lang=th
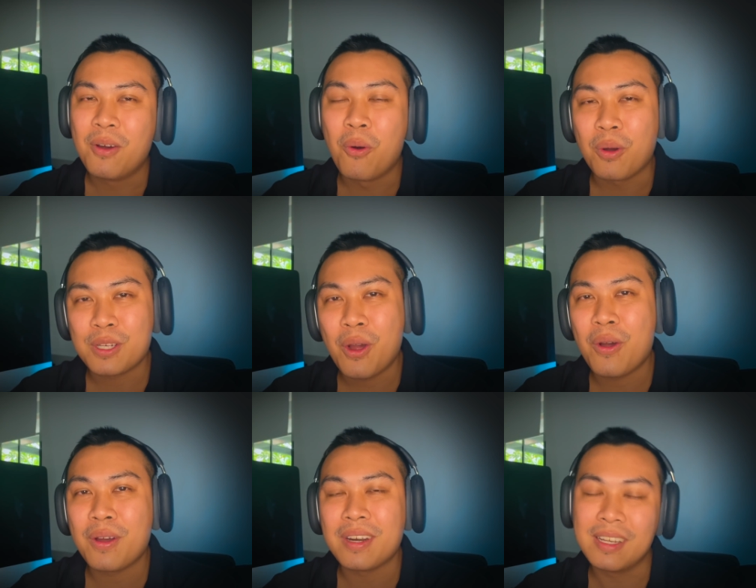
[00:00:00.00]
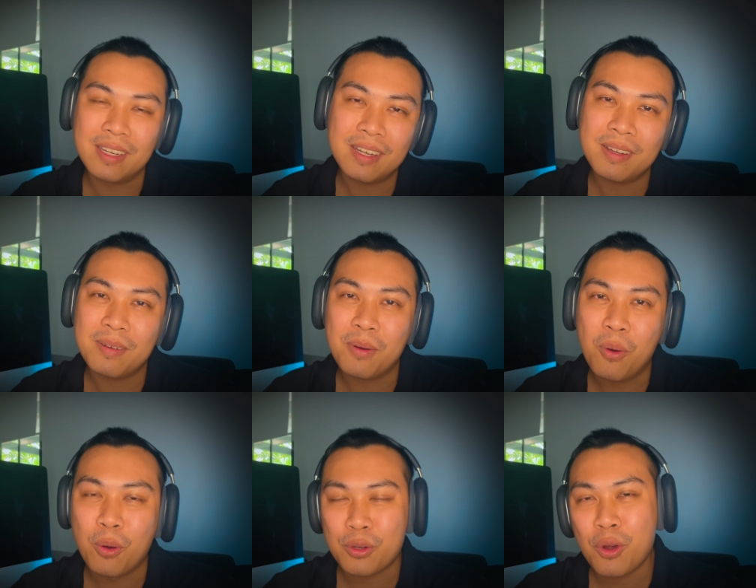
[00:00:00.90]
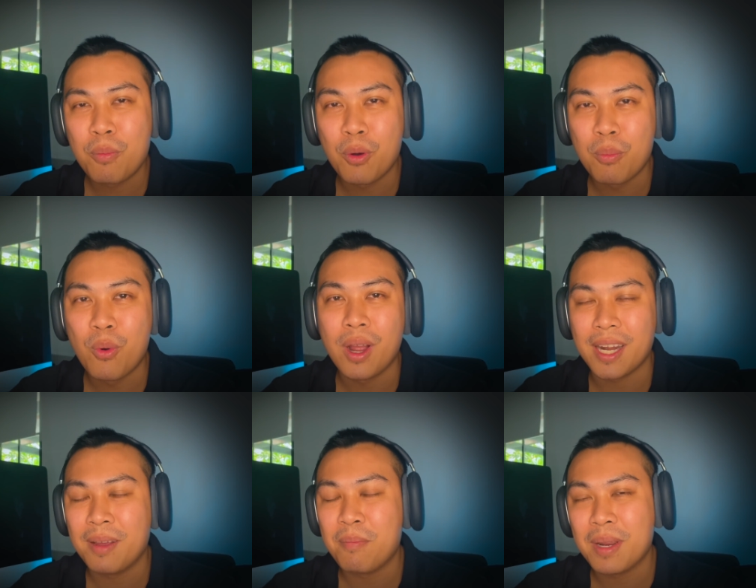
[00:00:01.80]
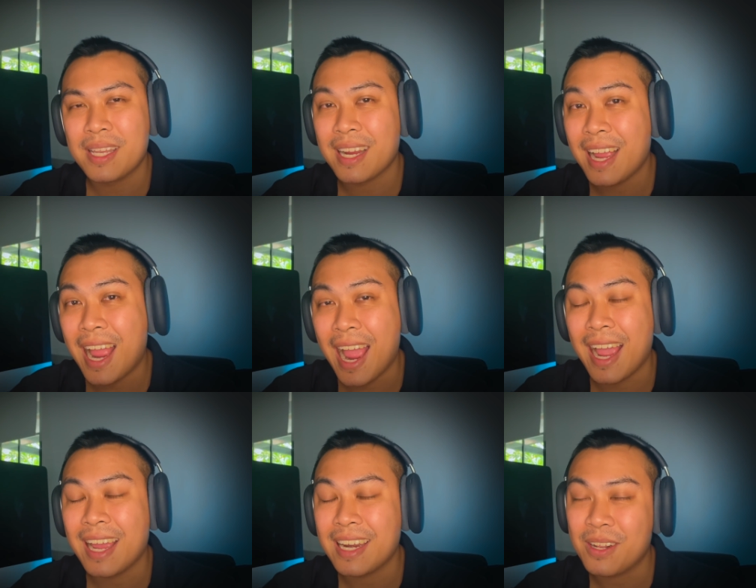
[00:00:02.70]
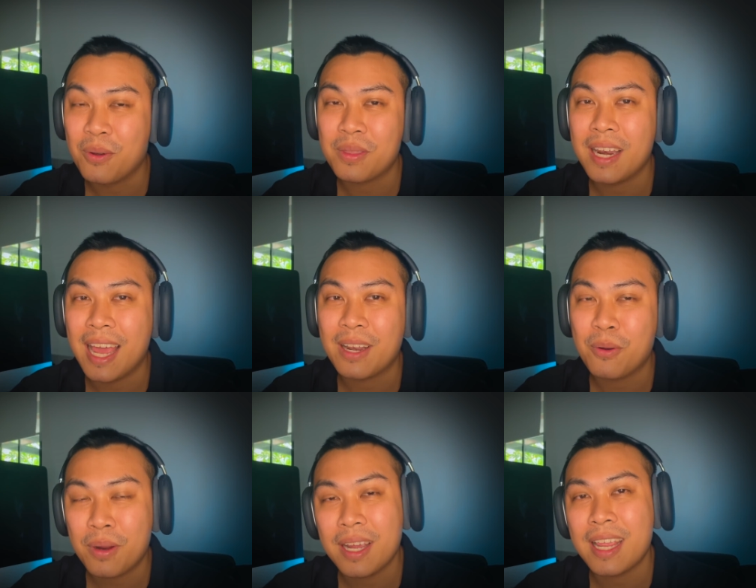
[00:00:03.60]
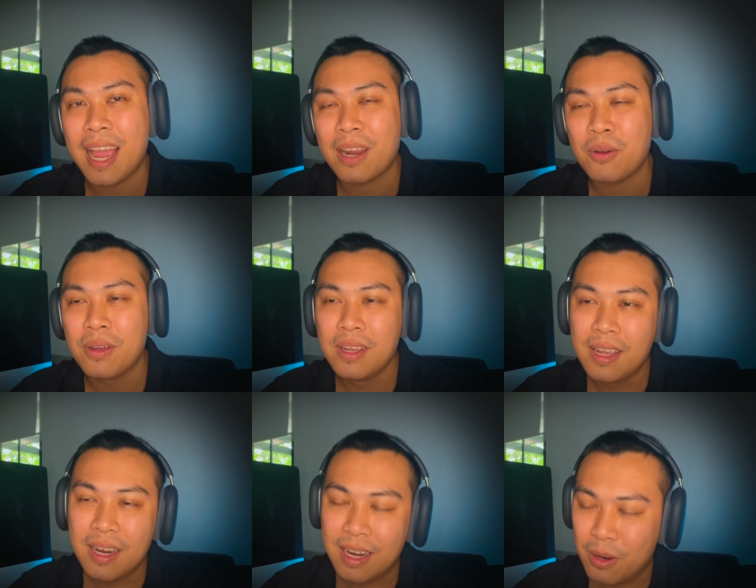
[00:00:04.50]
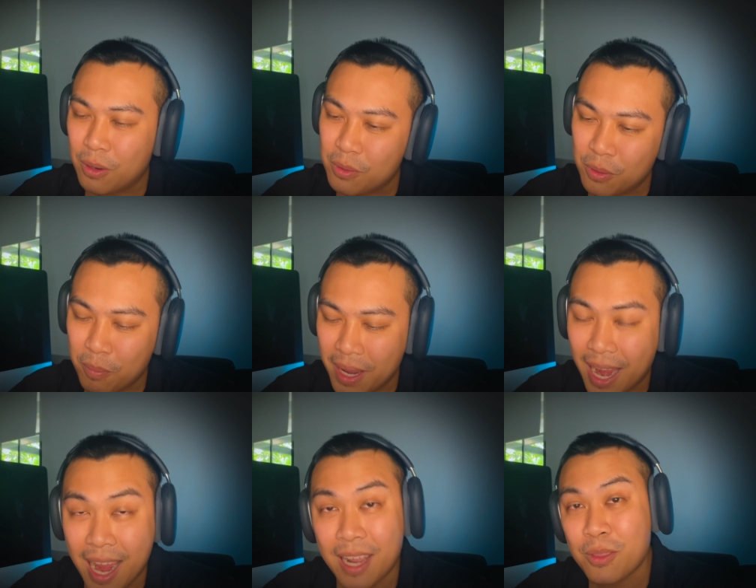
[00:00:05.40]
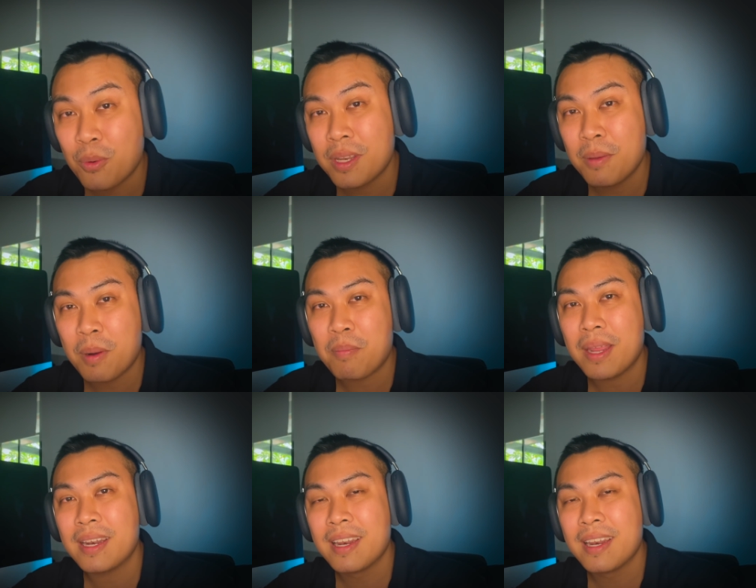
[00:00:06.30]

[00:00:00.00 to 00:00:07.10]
6ช่องหรือ 6 ช่องบวกๆเนี่ย มันยังหาในท้องตลาดค่อนข้างยากเนาะแล้วเราต้องไปหาตัวที่มันเป็น